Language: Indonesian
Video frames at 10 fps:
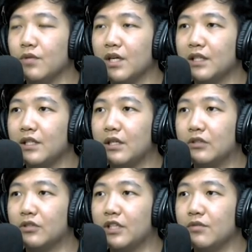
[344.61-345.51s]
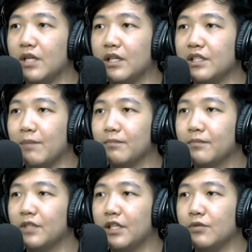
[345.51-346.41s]
kan tadi atau tadi udah siap.
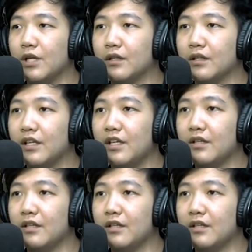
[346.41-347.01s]
Tadi udah. Ini